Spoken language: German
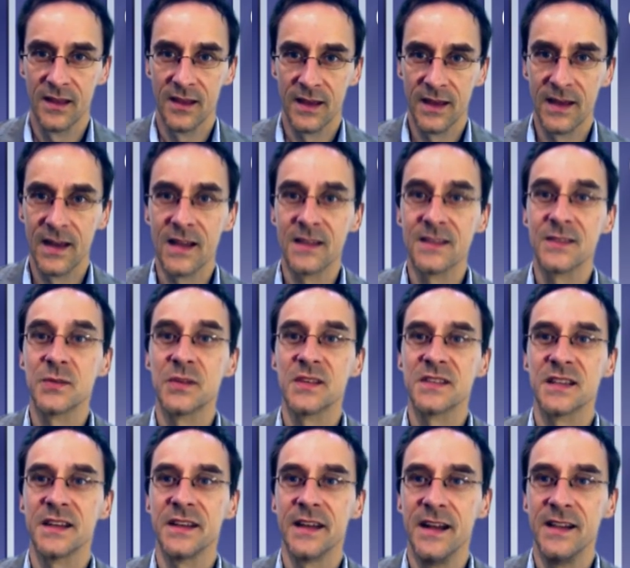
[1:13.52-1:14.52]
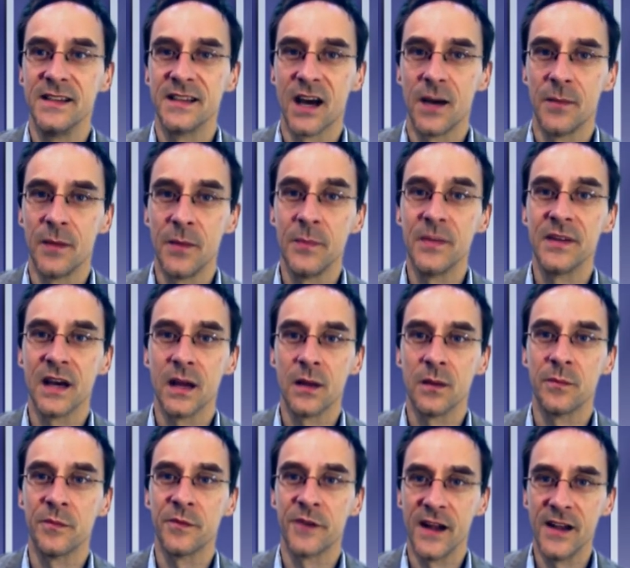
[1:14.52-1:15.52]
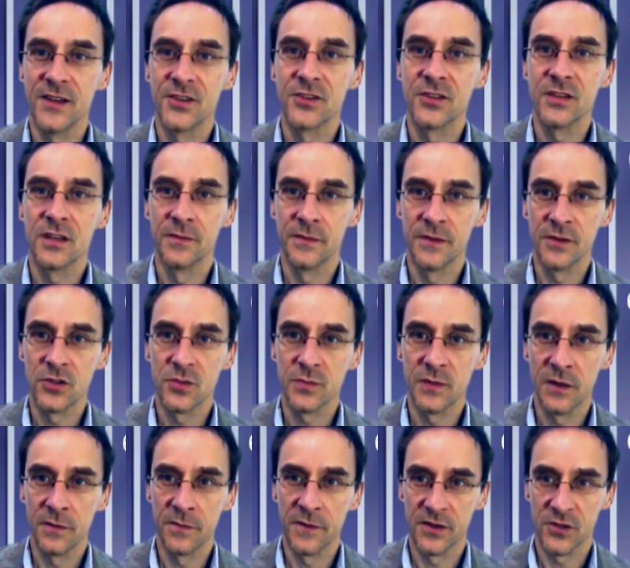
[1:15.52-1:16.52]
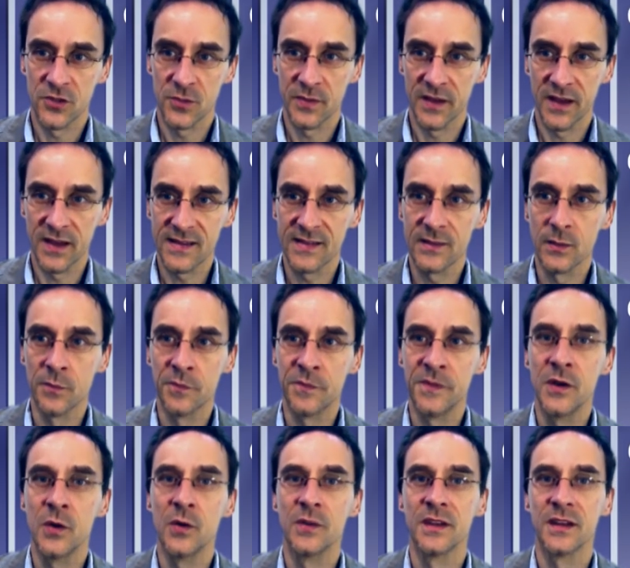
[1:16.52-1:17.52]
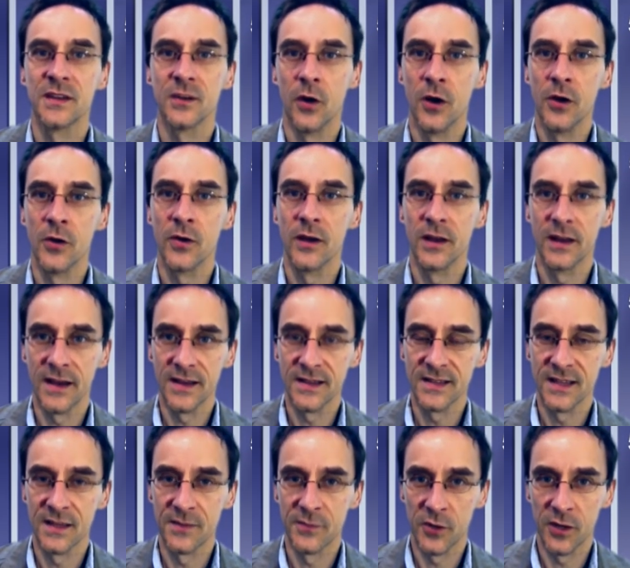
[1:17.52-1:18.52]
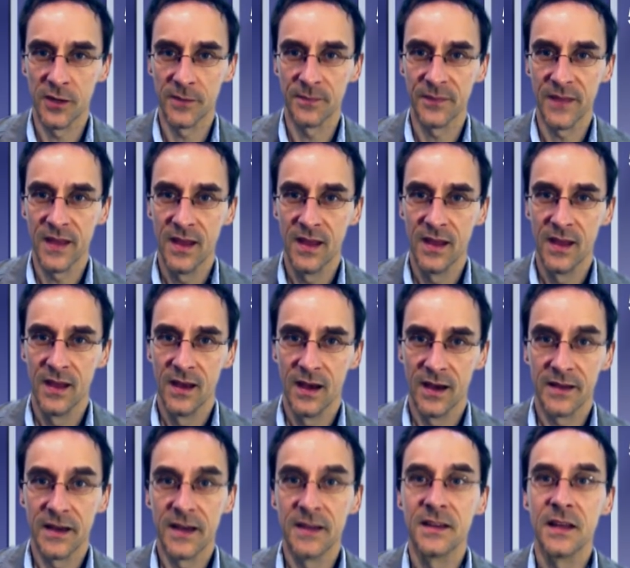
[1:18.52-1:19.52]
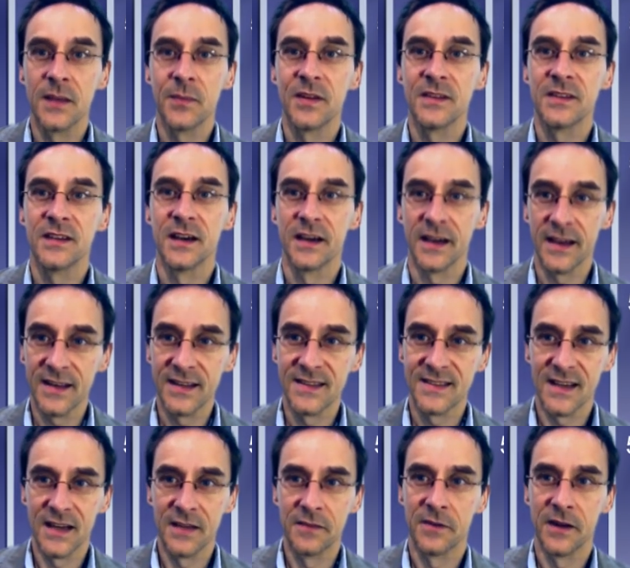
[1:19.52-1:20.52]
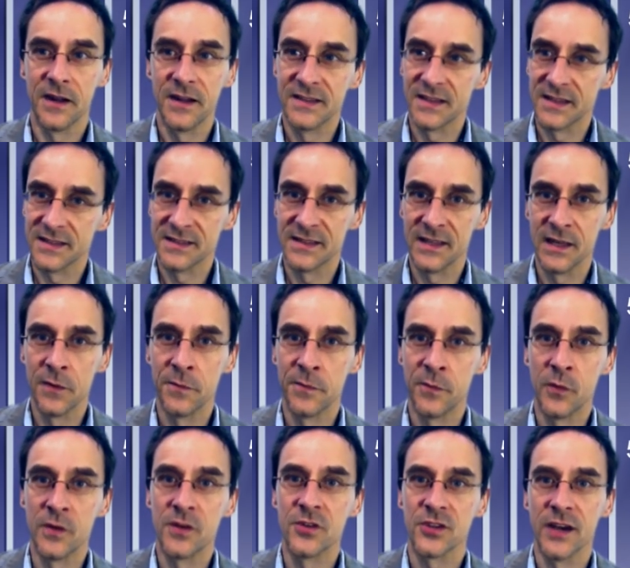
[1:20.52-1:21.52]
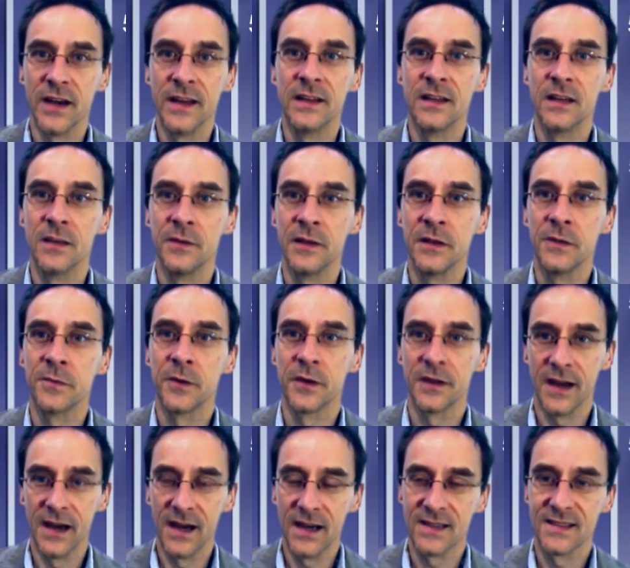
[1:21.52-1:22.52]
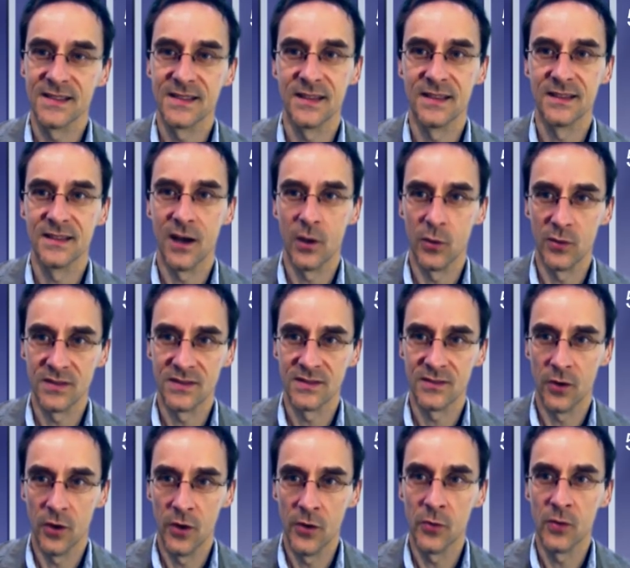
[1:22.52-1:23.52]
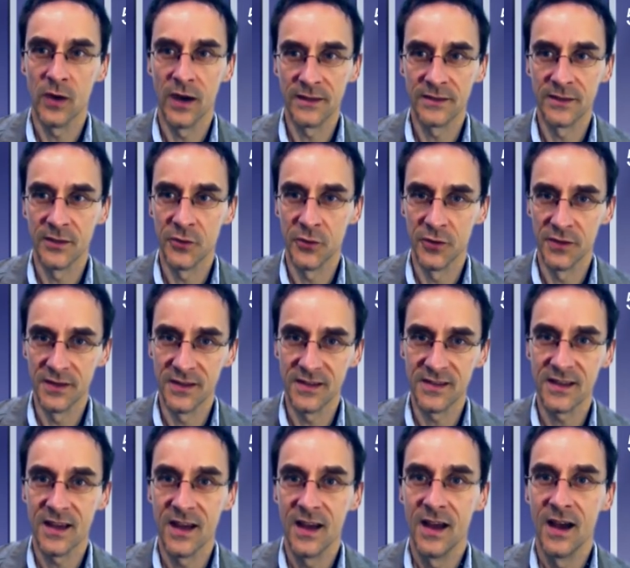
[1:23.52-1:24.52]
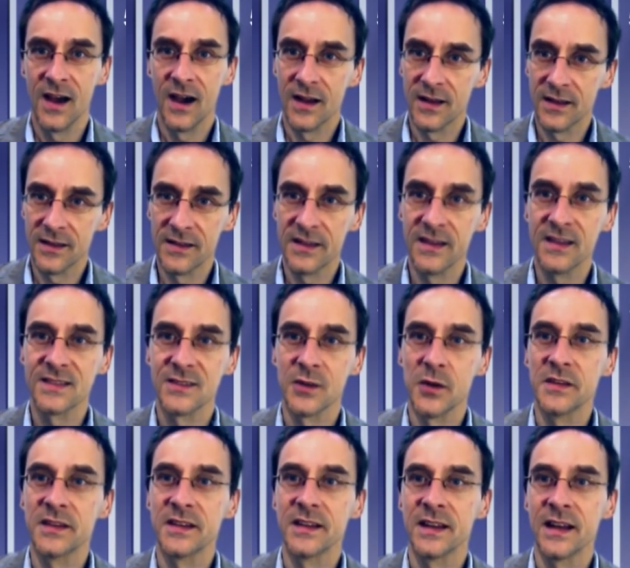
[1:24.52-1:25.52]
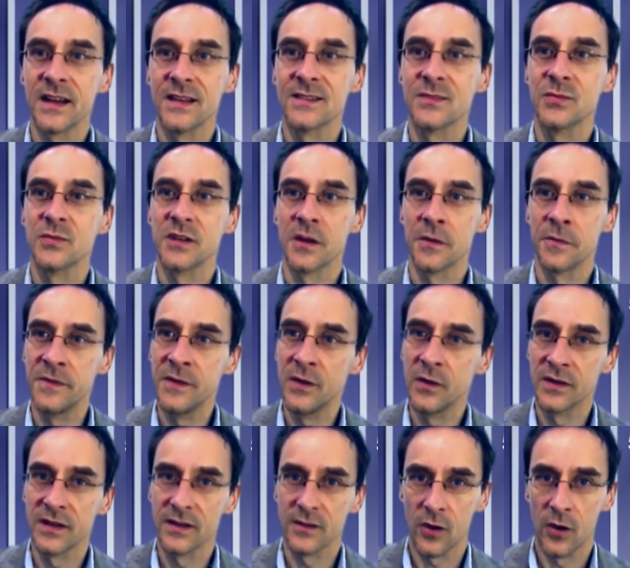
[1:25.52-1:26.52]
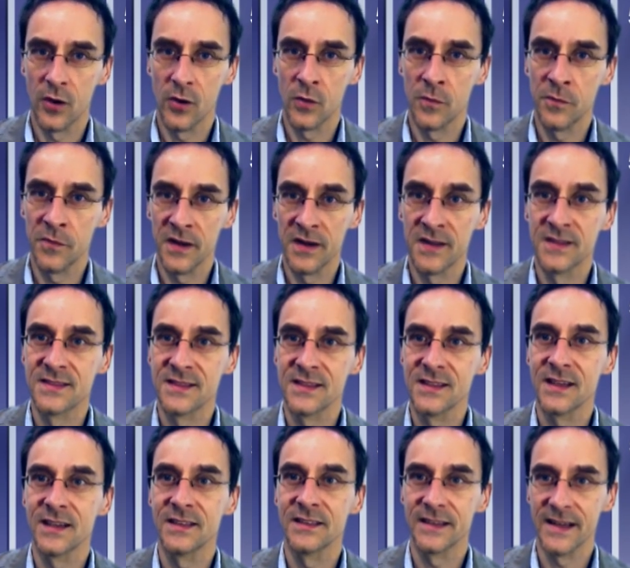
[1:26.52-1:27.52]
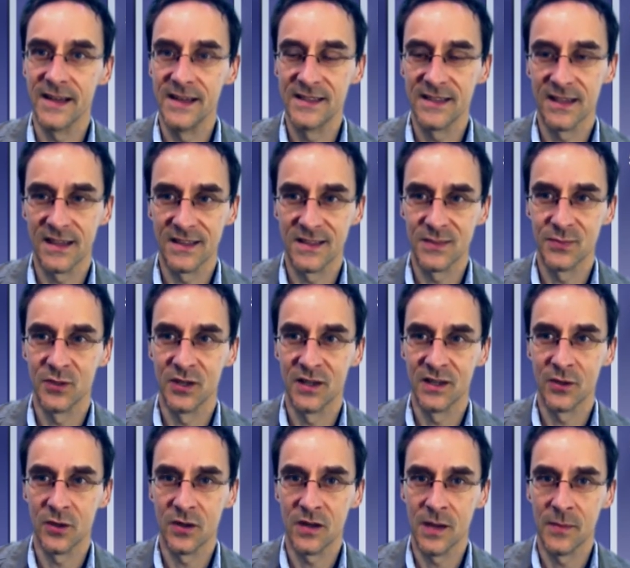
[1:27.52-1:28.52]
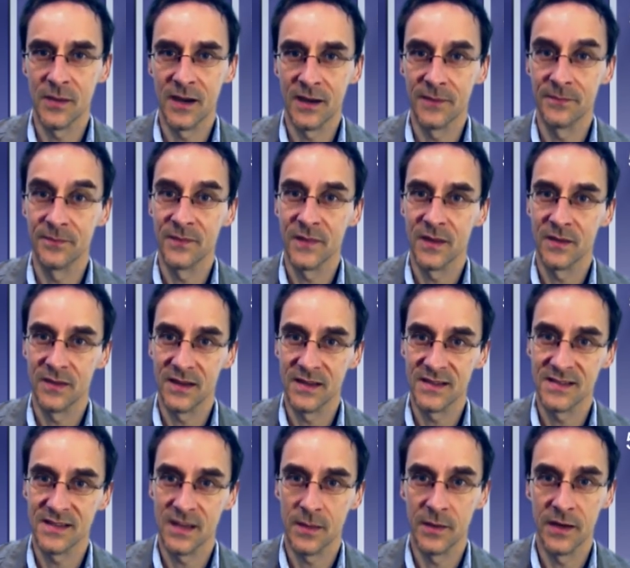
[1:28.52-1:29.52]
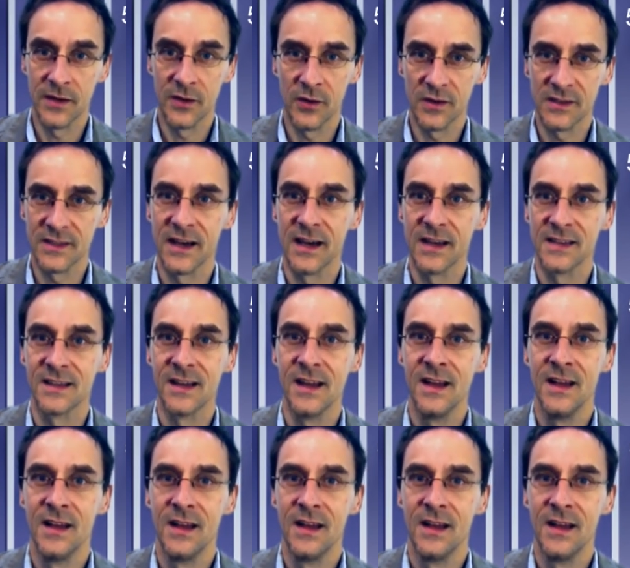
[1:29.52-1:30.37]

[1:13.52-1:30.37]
In Landshut ist ein älterer Mann mit einem falschen Gewinnspielversprechen um 400 Euro erleichtert worden. Ein angeblicher Rechtsanwalt hatte telefonisch einen Gewinn von 18.000 Euro angekündigt. Allerdings sollte der Landshuter 400 Euro für einen sicheren Geldtransport locker machen, was der Mann auch tat.